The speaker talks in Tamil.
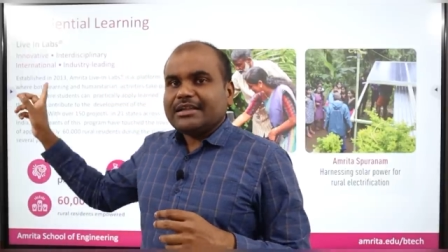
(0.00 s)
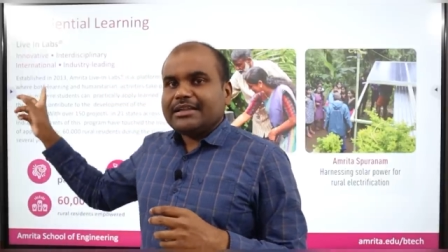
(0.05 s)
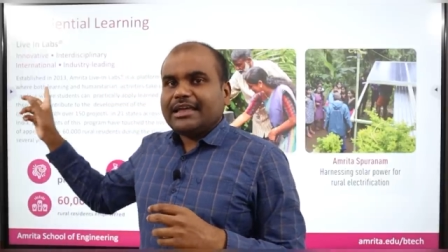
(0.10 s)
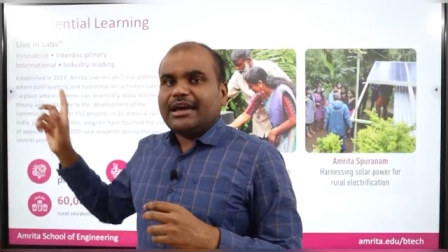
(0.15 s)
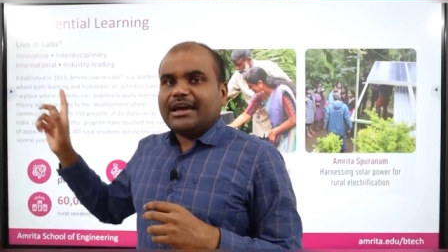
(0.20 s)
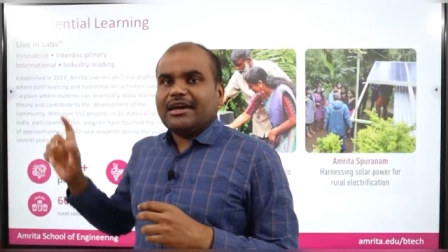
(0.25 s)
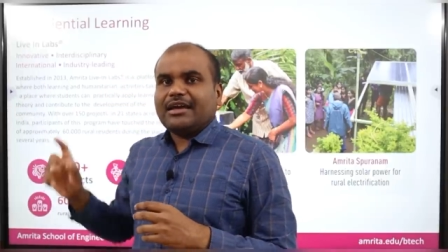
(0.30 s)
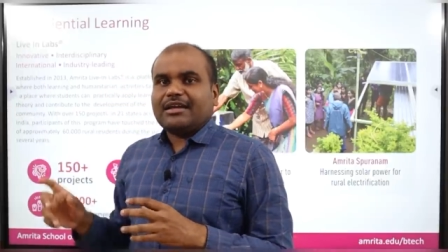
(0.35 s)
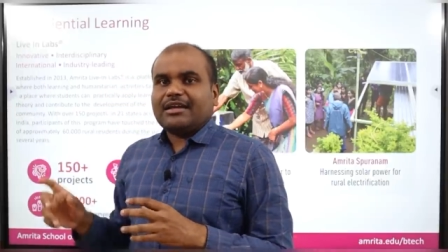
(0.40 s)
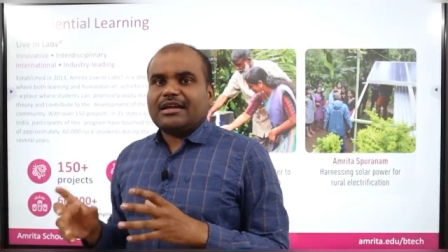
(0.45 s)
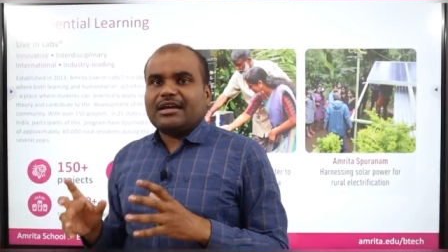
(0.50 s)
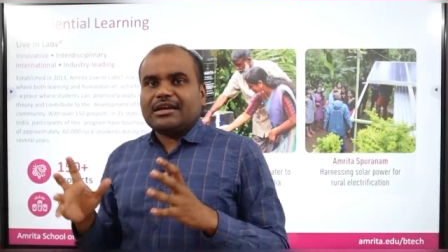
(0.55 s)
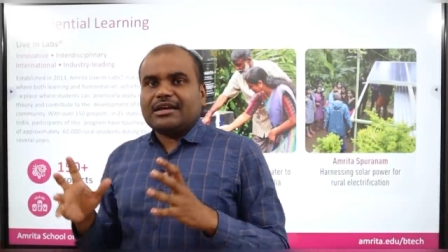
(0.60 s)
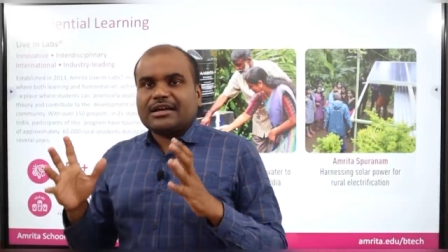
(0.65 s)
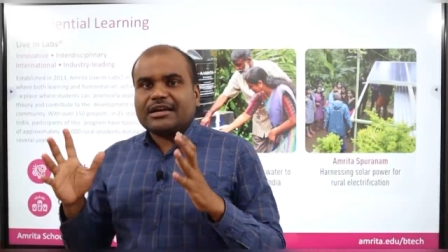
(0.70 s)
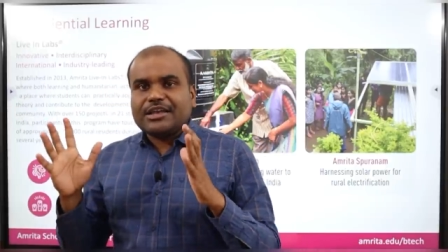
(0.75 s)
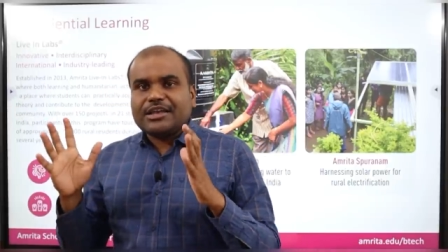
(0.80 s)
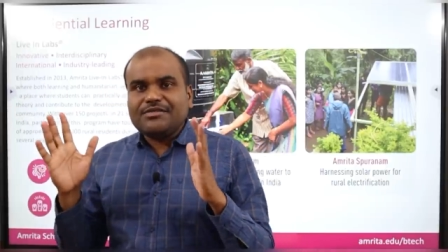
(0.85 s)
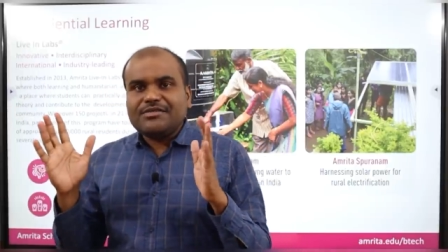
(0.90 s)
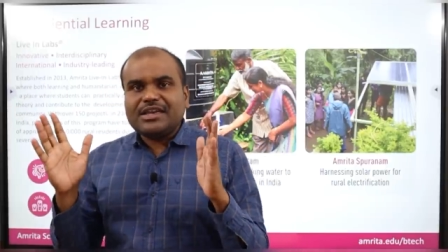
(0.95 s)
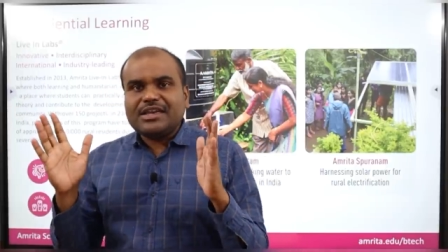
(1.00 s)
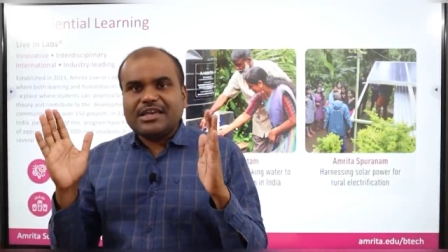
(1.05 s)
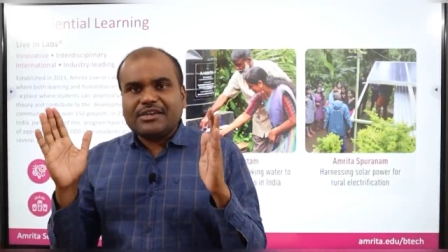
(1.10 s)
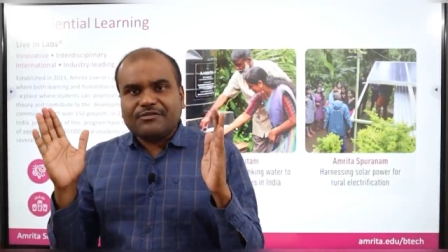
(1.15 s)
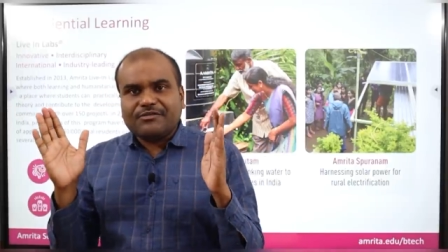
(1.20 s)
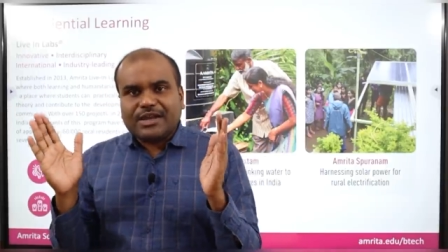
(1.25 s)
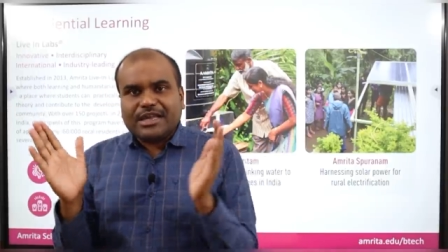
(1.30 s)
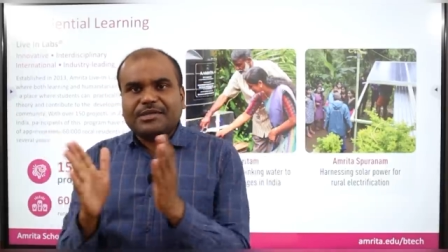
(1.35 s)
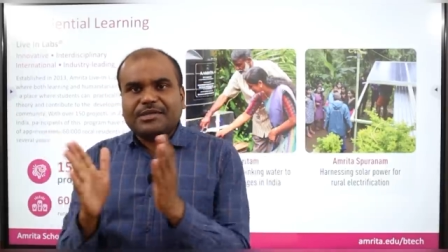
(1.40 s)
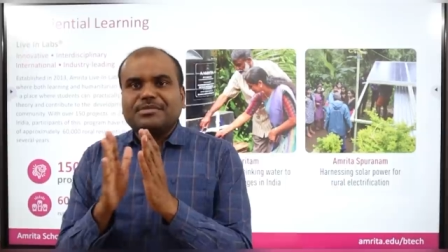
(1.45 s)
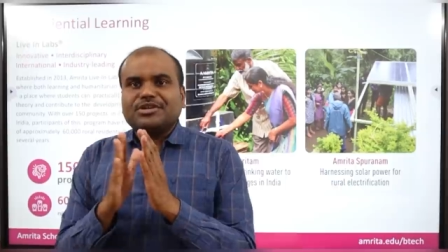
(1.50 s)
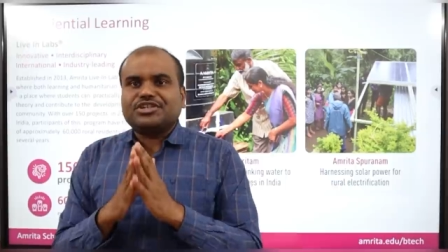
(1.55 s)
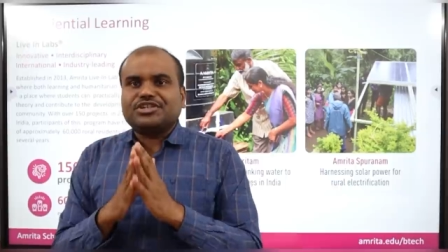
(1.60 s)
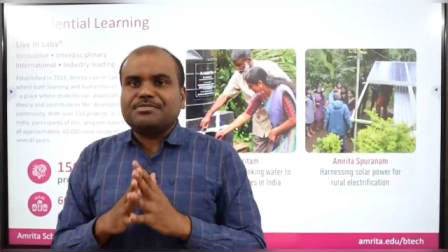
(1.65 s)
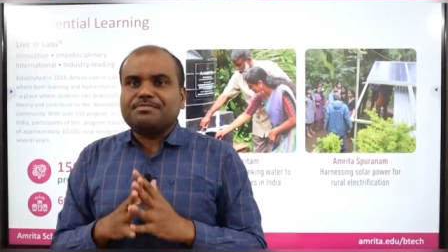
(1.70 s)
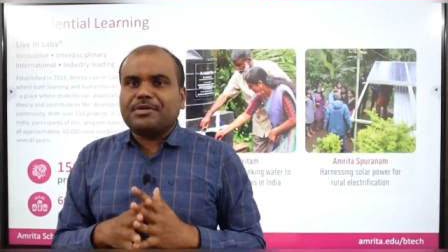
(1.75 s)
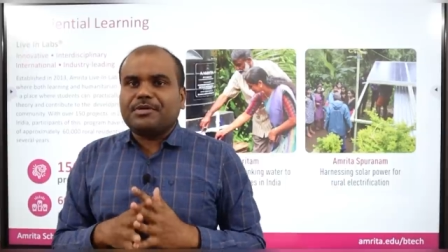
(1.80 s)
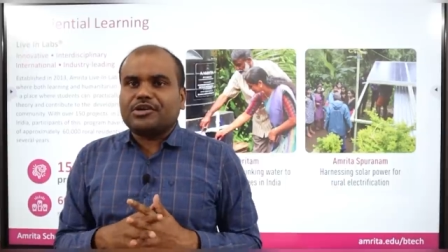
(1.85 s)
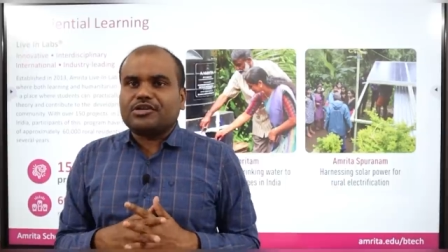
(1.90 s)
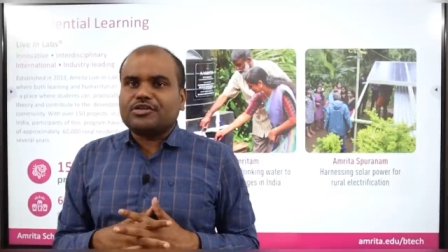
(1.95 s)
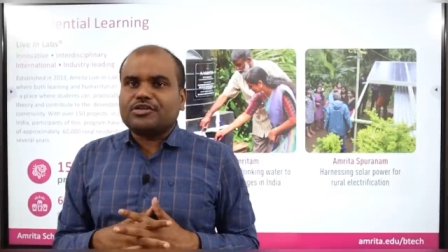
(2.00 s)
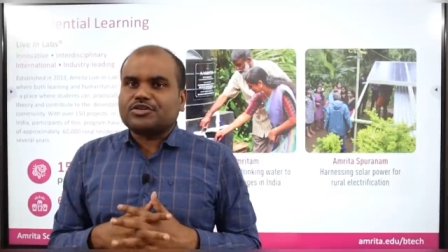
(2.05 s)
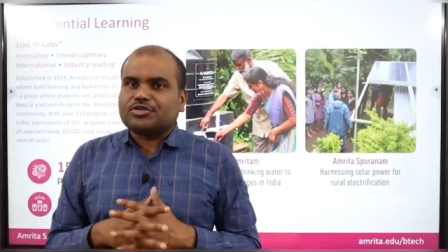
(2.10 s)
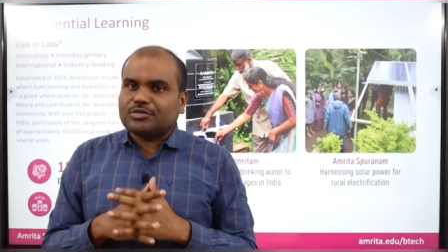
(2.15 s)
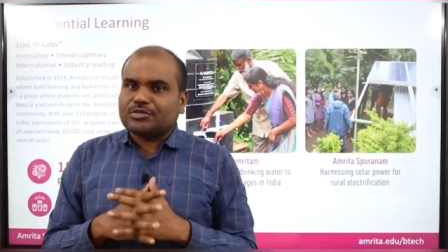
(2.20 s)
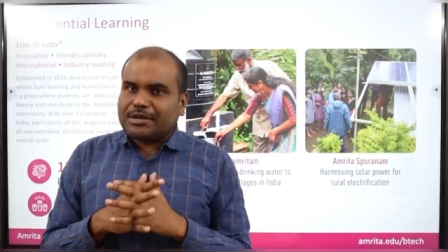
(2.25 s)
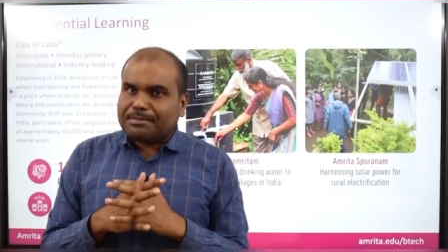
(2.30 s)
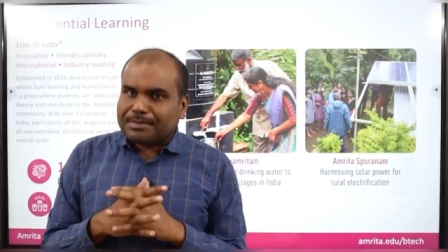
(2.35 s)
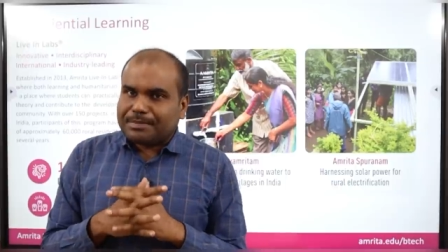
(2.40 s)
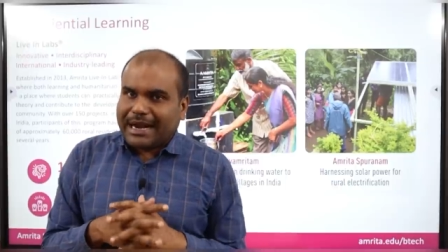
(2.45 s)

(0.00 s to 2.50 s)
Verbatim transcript: தே ஆர் கிவிங் வெரி மச் இம்பார்ட்டன்ஸ் டு த